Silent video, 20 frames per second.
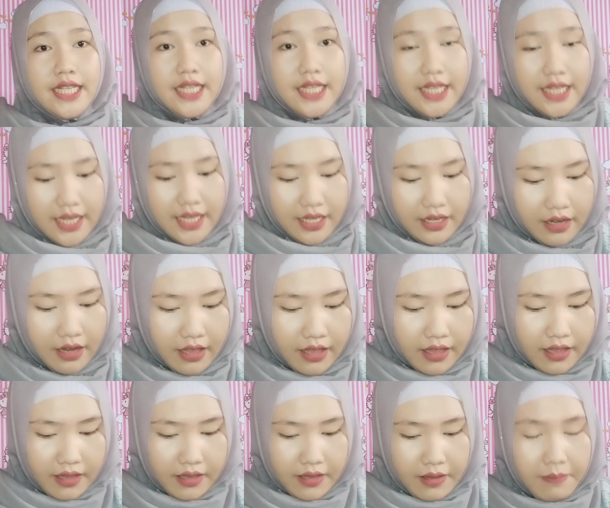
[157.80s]
dan
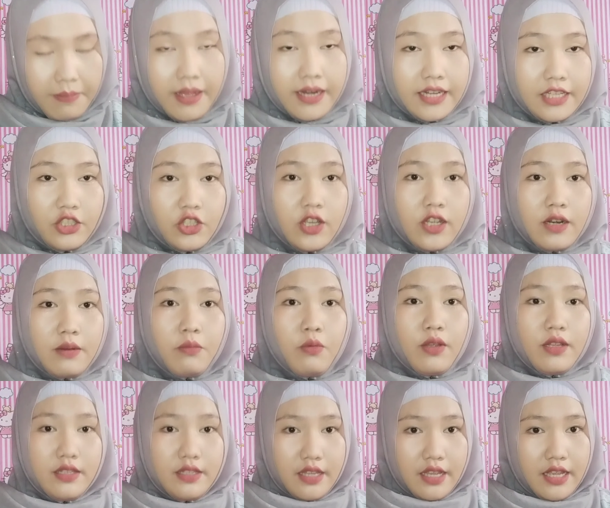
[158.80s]
sebelum kita
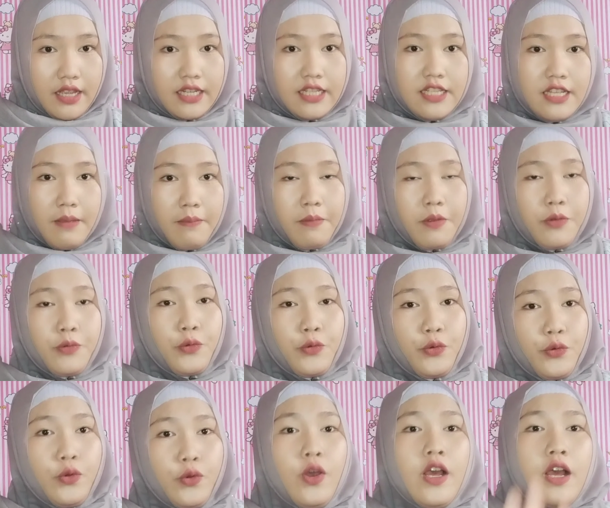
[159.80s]
mulai bagaimana cara
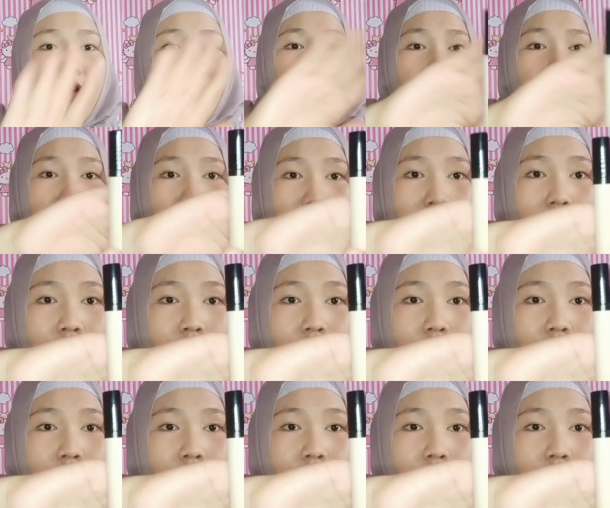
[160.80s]
pakainya